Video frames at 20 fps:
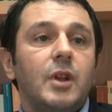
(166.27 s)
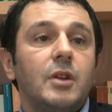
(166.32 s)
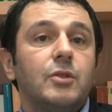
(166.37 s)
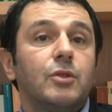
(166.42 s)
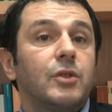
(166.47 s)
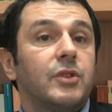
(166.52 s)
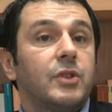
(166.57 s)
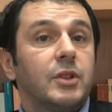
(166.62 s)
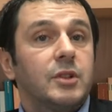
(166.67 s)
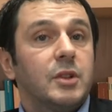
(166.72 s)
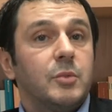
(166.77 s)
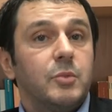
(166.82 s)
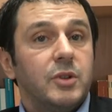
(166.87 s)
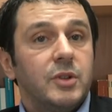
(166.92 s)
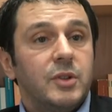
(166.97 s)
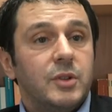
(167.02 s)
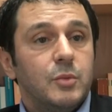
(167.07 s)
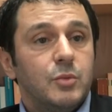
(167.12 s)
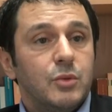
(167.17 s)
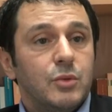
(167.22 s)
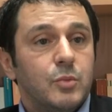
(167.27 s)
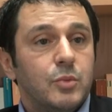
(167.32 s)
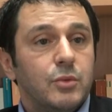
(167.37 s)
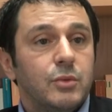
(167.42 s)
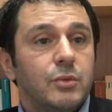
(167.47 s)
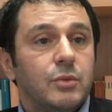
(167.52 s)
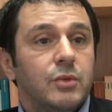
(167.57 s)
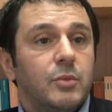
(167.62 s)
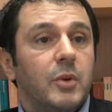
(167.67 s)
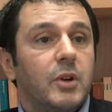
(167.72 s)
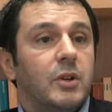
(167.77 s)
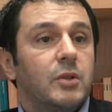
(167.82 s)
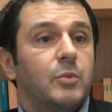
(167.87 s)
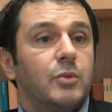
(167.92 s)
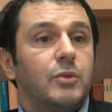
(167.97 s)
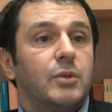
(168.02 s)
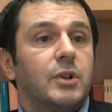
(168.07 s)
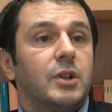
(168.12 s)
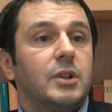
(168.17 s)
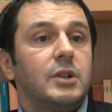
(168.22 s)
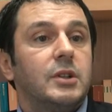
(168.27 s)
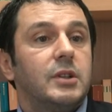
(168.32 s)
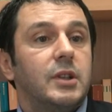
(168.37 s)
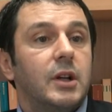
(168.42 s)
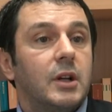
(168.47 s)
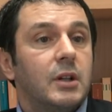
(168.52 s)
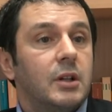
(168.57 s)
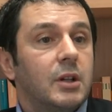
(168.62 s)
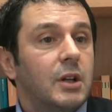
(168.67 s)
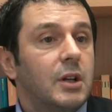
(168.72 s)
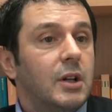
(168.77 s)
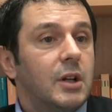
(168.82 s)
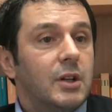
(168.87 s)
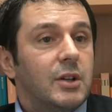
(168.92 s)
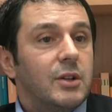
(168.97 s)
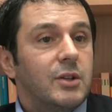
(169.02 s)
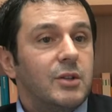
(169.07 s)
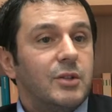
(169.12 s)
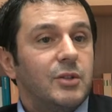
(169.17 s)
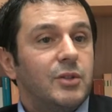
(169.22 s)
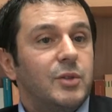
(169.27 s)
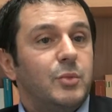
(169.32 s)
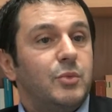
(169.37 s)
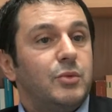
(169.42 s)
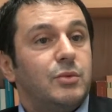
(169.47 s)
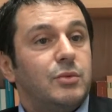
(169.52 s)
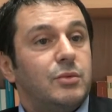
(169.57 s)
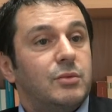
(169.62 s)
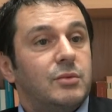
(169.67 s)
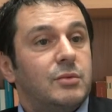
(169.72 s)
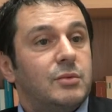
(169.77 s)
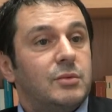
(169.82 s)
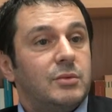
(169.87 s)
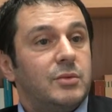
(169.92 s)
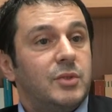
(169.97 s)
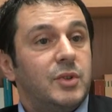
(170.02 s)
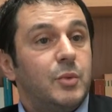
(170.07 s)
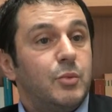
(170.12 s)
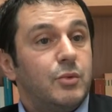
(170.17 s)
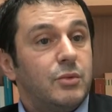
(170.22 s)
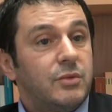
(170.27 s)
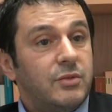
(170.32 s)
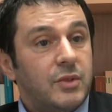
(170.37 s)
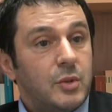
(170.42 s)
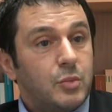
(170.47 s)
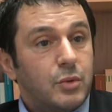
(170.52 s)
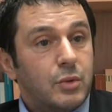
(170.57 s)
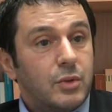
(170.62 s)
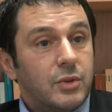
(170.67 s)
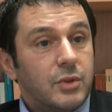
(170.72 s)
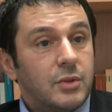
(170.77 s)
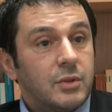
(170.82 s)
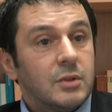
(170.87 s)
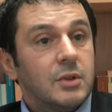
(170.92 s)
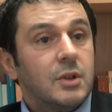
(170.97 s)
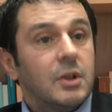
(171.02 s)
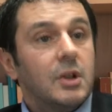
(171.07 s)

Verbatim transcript: Dans certains pays, c'est beaucoup plus. Par exemple, au Canada, c'est plutôt plus de 20%.